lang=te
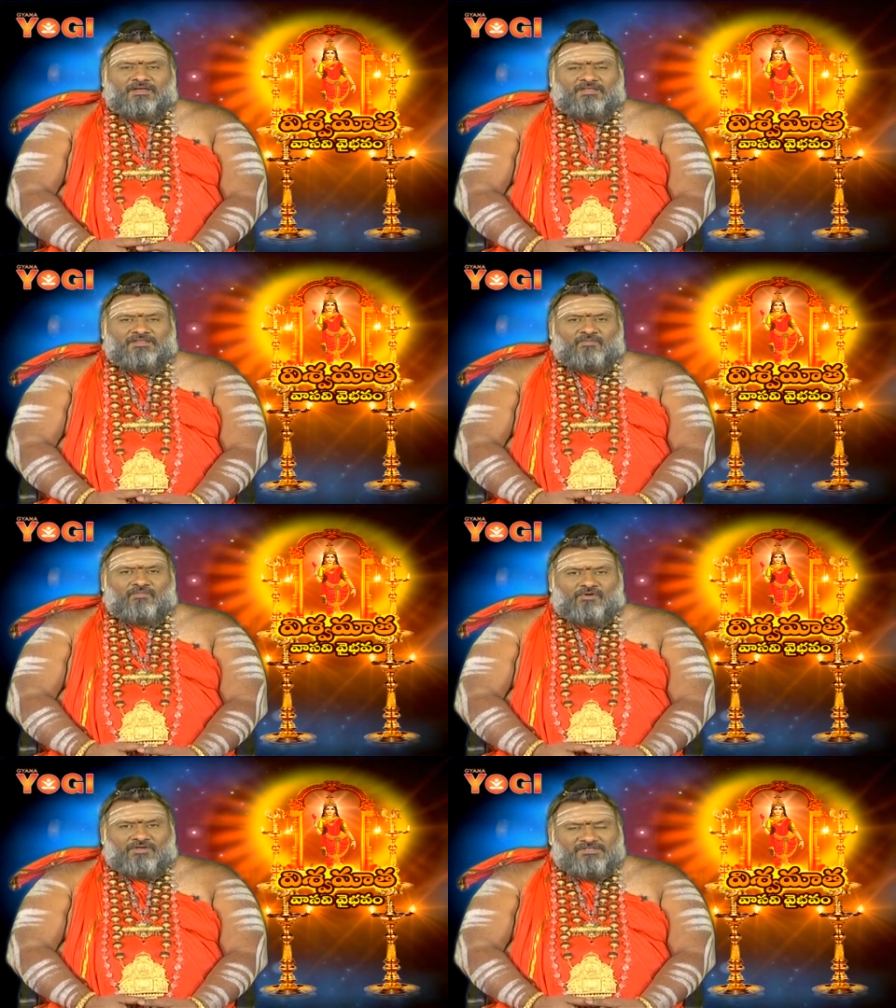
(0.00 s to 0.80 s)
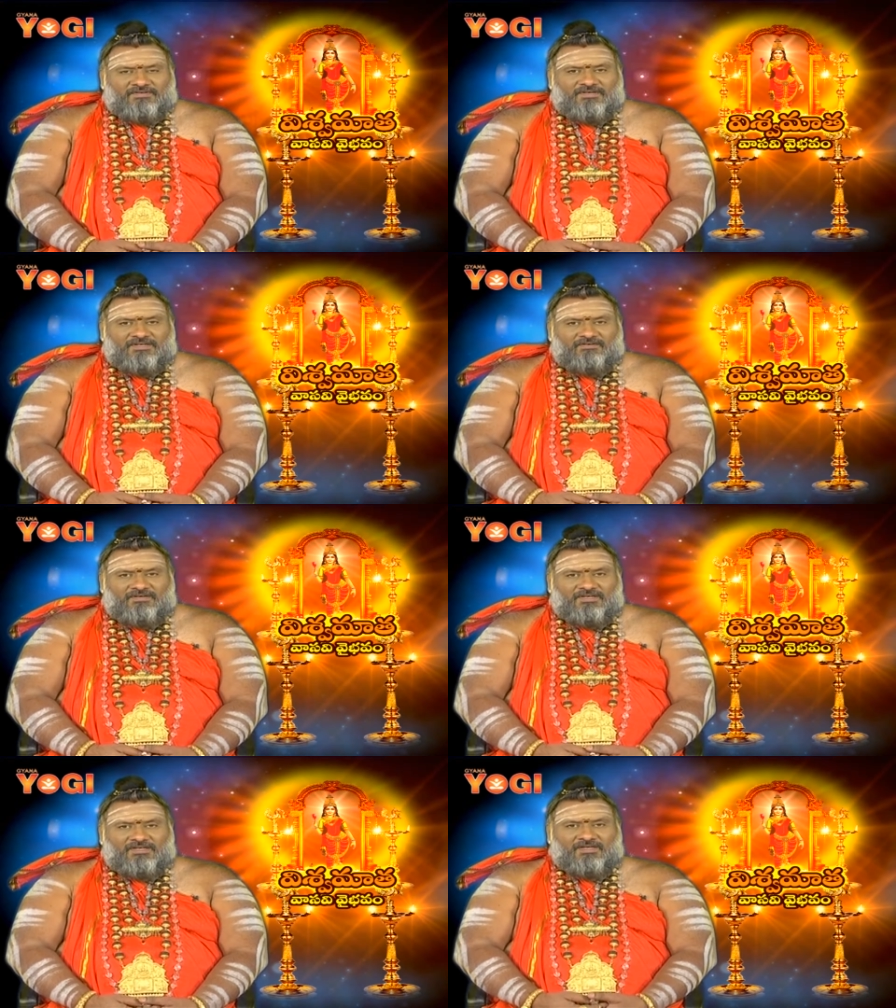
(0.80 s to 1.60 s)
అయితే మోక్షం అంటే
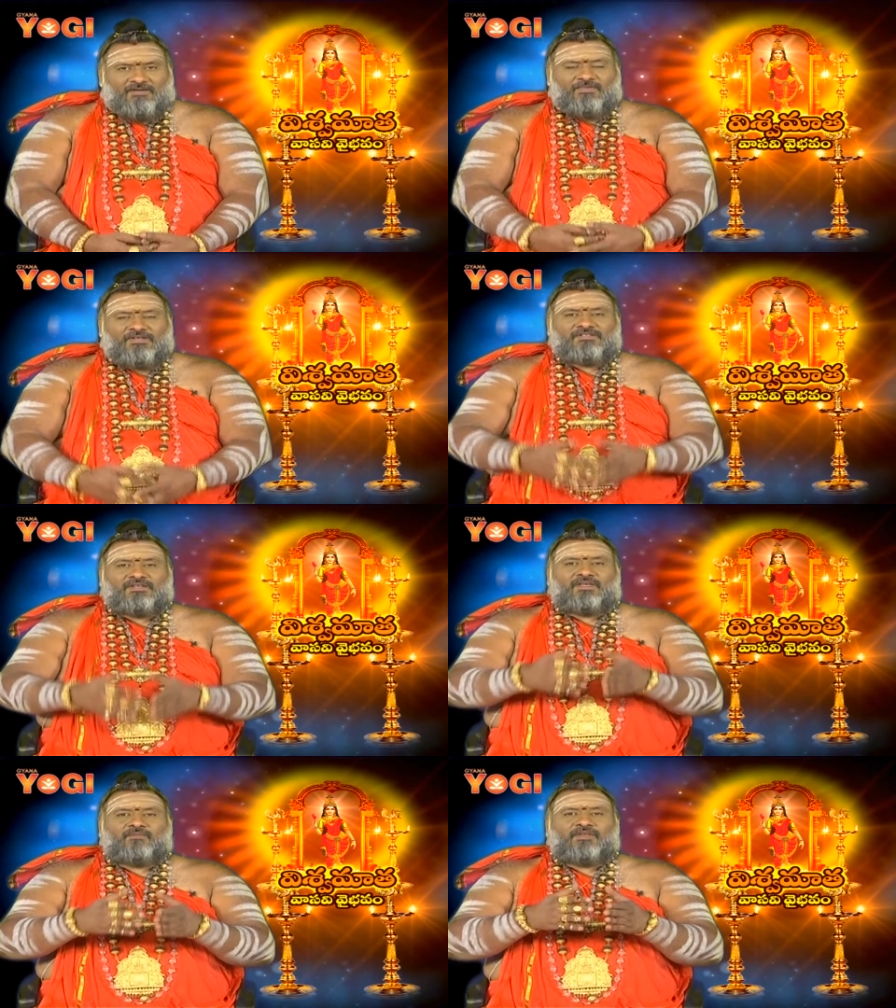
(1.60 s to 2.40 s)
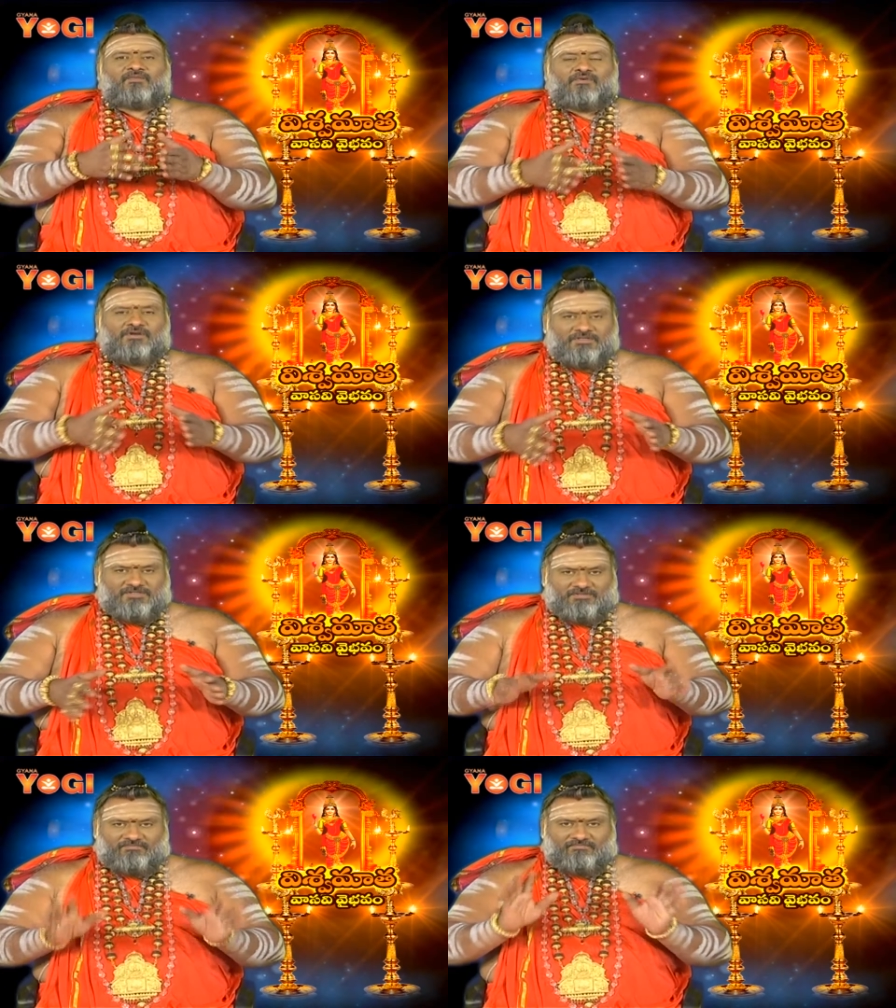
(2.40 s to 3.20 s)
ఏమిటి కర్మక్షయమే
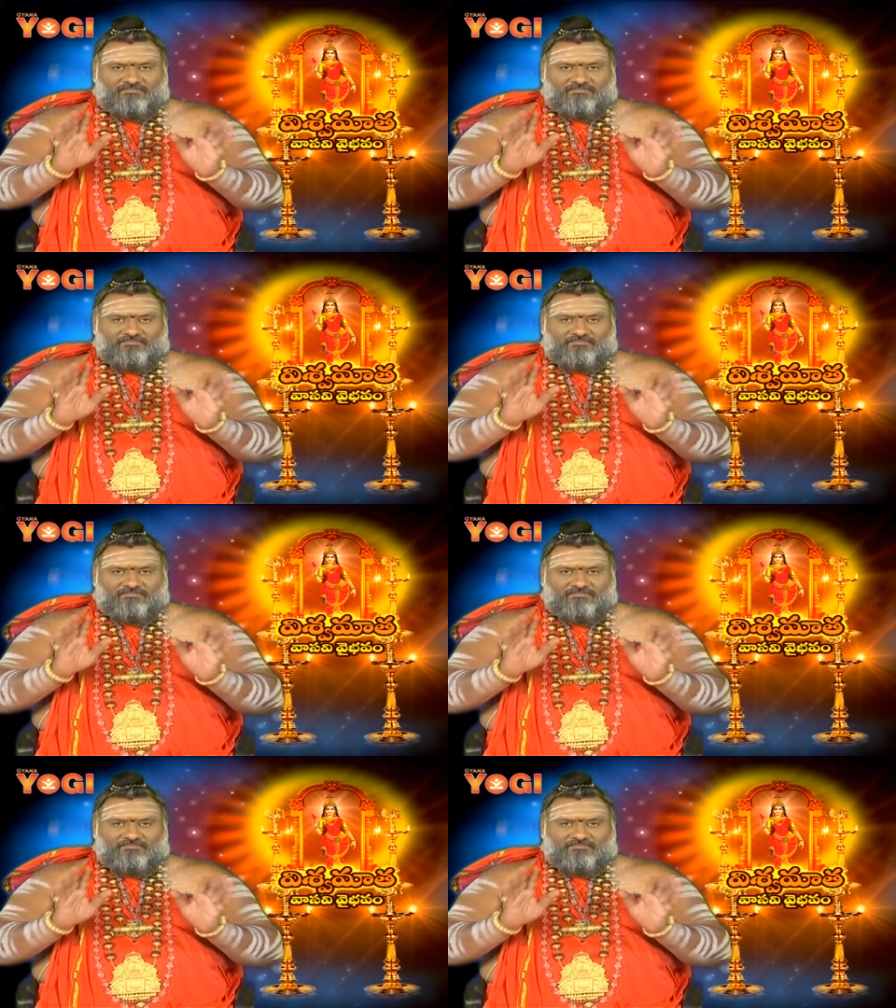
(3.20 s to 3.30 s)
మోక్షం